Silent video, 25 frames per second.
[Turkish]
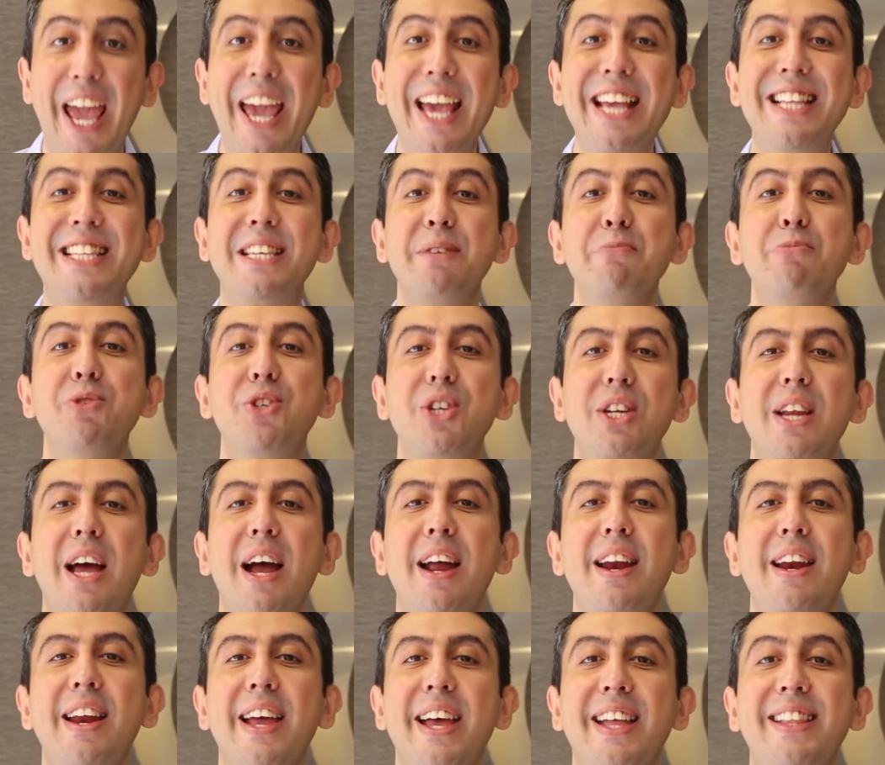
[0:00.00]

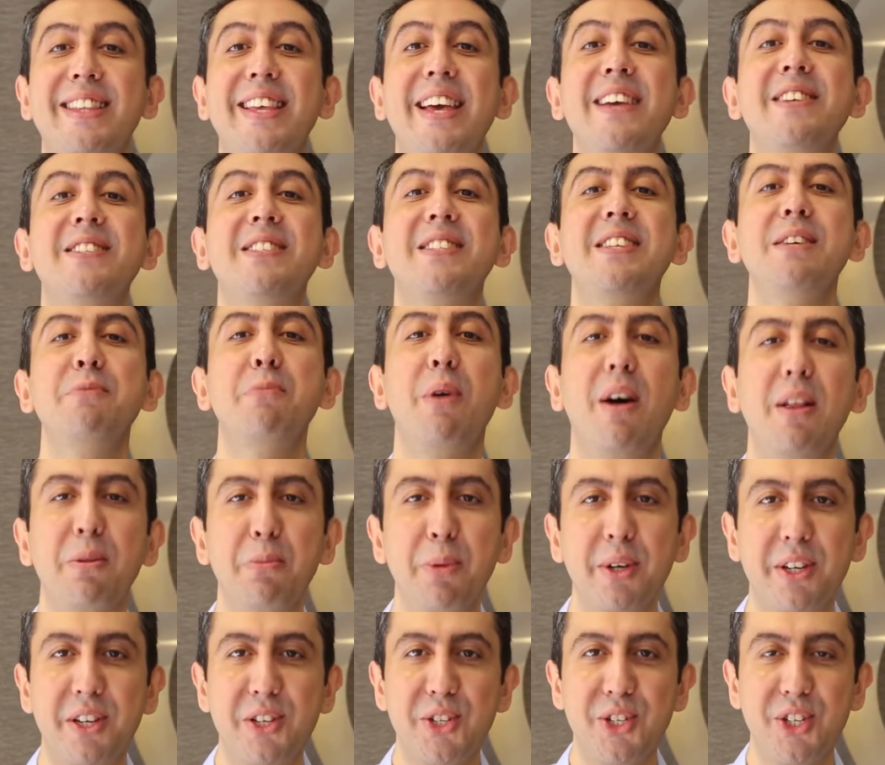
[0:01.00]
eğitimcilerle teslim
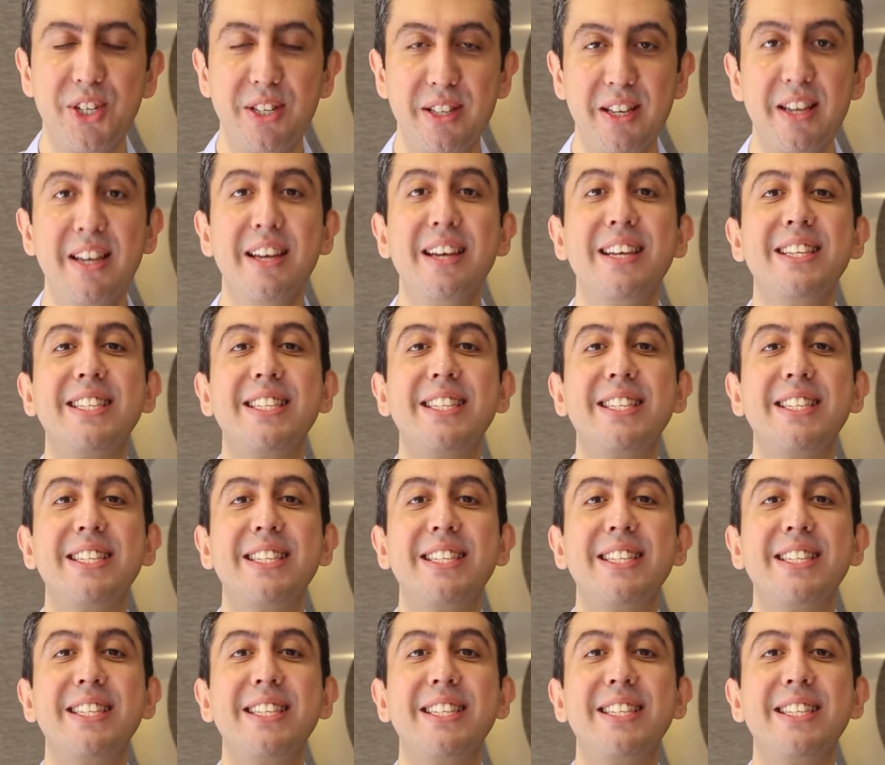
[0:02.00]
almak için